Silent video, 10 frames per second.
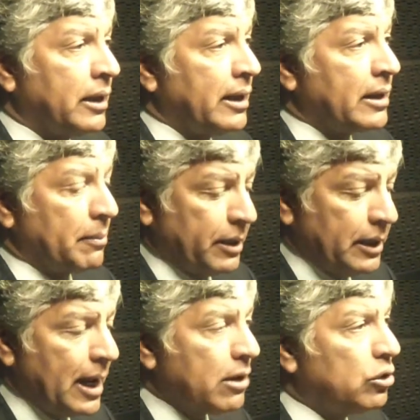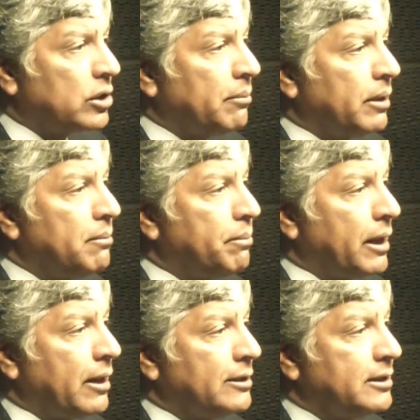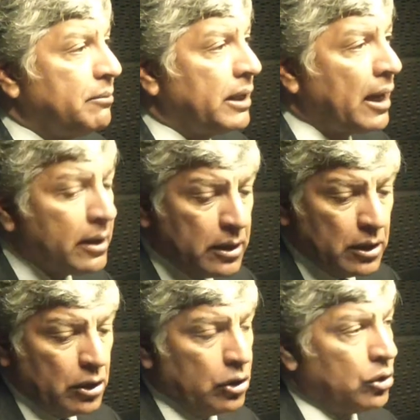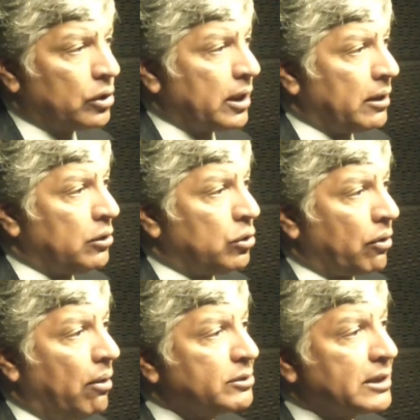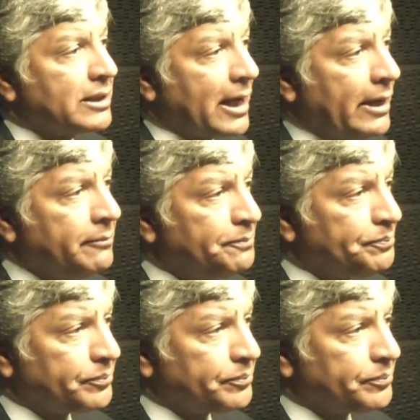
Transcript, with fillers: tienes que pedir algo también para decir, mira, lo que, lo que vamos a entregar